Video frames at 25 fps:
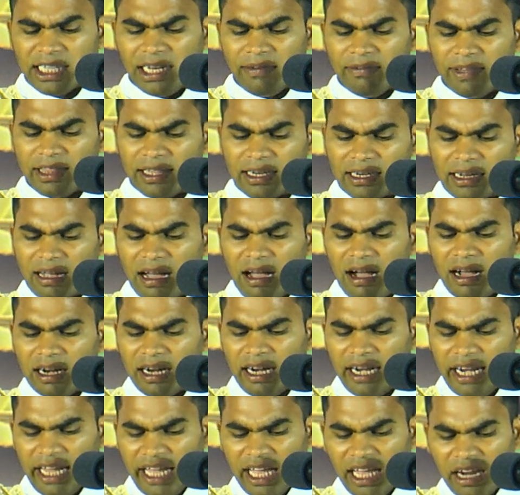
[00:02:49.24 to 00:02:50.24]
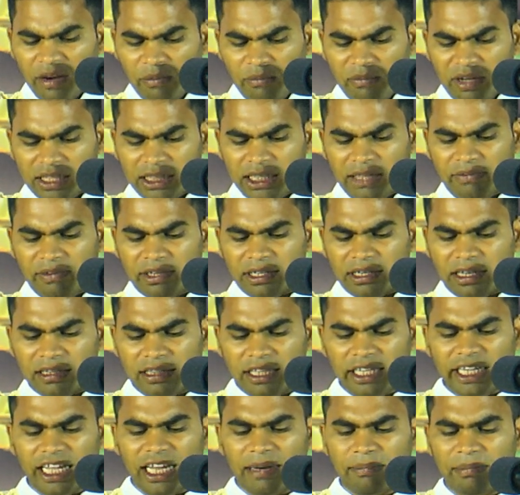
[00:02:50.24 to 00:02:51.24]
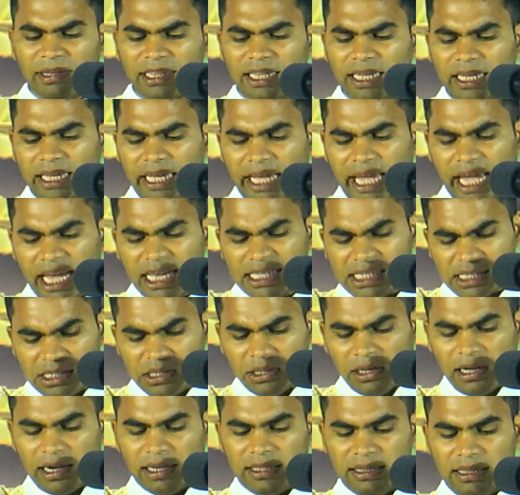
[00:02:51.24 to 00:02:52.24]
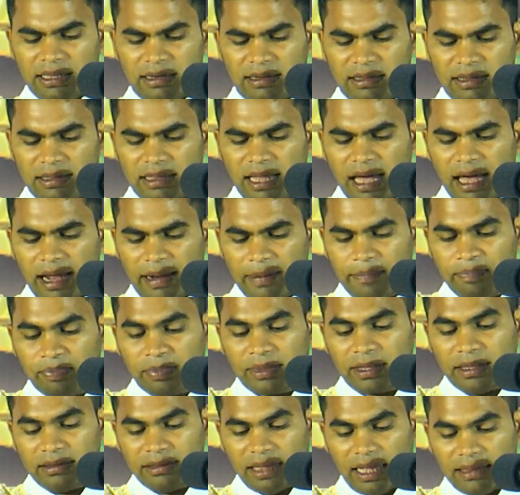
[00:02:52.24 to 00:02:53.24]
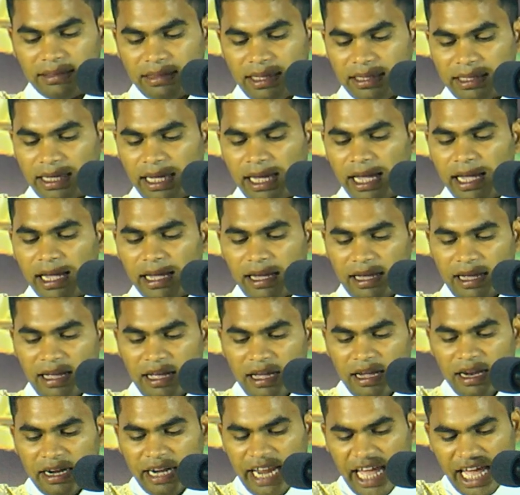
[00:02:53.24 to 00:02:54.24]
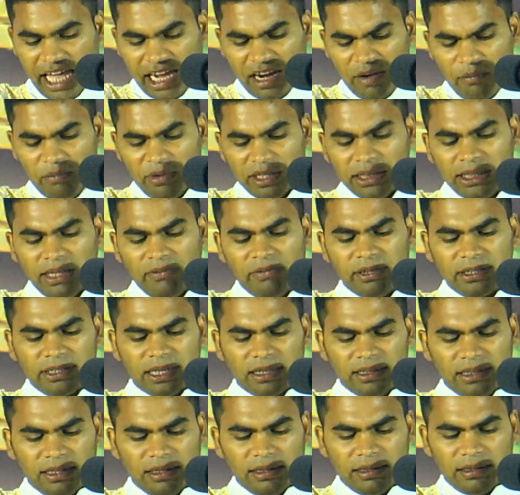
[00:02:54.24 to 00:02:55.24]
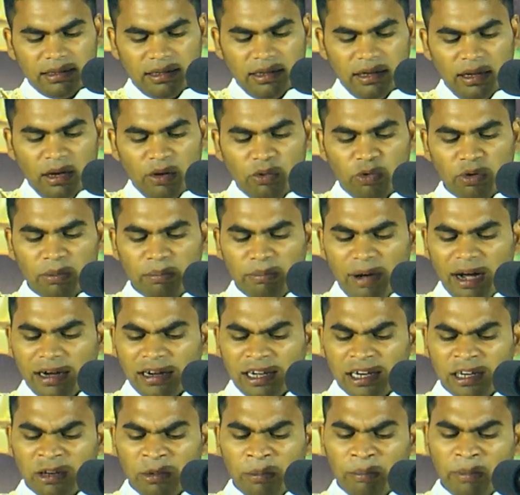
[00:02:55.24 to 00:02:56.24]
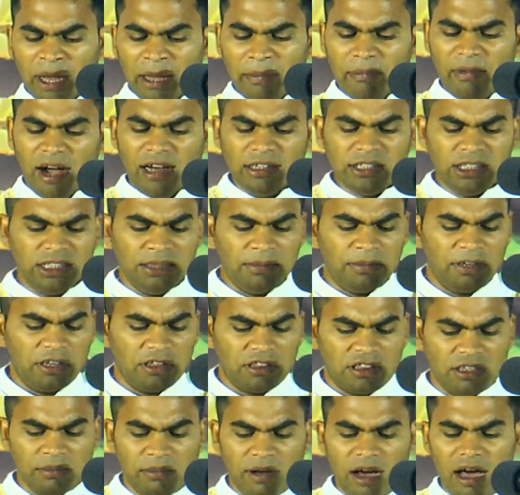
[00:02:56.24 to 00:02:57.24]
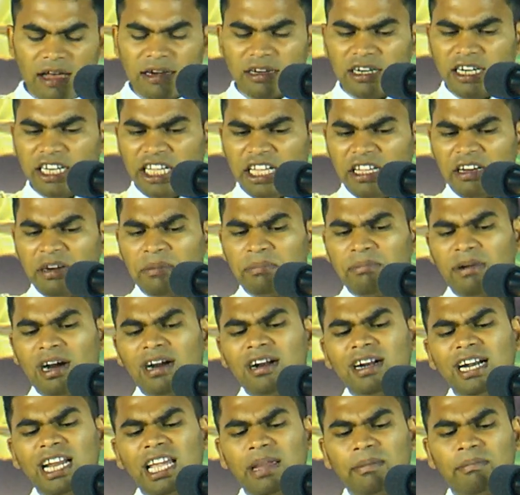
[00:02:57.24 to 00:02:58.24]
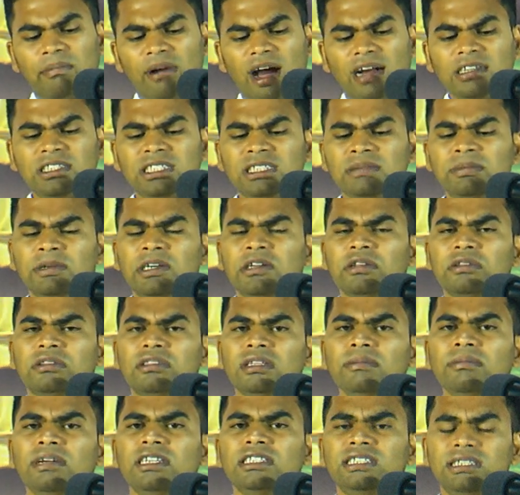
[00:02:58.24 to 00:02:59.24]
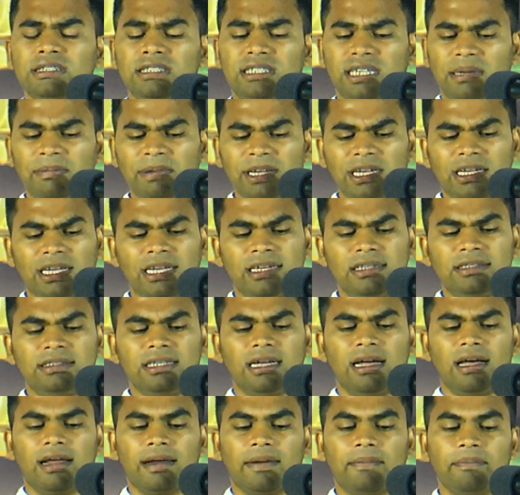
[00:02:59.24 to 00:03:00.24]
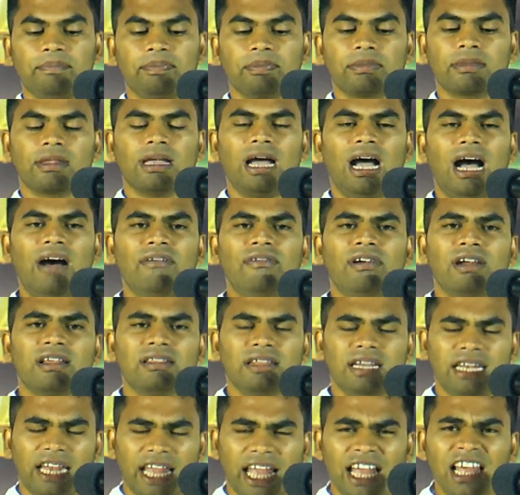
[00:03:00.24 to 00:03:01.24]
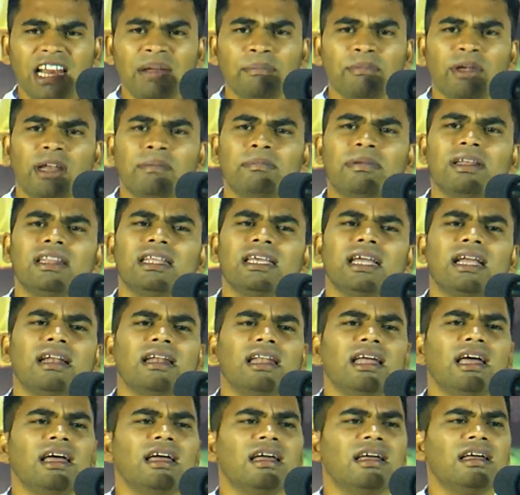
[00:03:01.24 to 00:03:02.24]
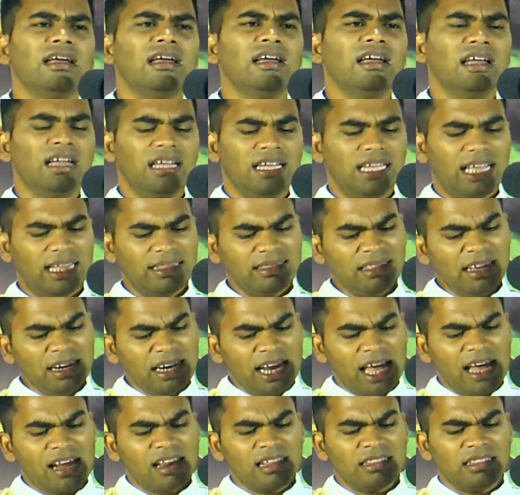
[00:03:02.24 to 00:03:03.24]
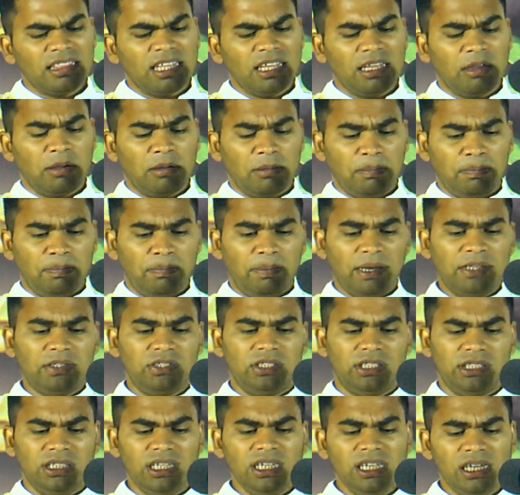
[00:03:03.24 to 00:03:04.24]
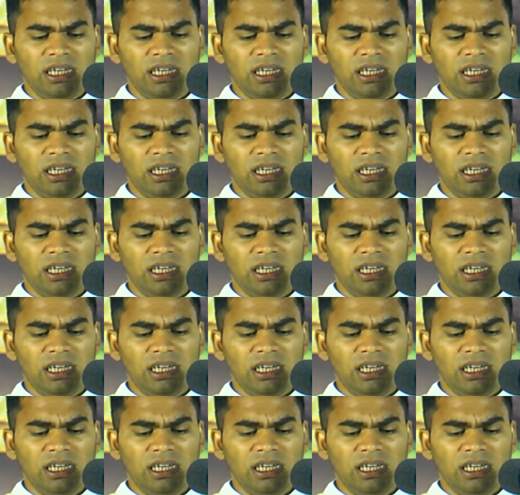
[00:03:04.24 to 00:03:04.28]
செல்வதற்கான நேரம் வந்துவிட்டது என்பதை இயேசு அறிந்திருந்தார் தந்தையே நேரம் வந்துவிட்டது உம் மகன் உம்மை மாற்றிப்படுத்துமாறு நீரும் மகனை மாற்றிப்படுத்தும் என்று ஜெபிக்கின்றார் அவரது நேரம் என்பது என்ன எந்த நேரத்தை பற்றி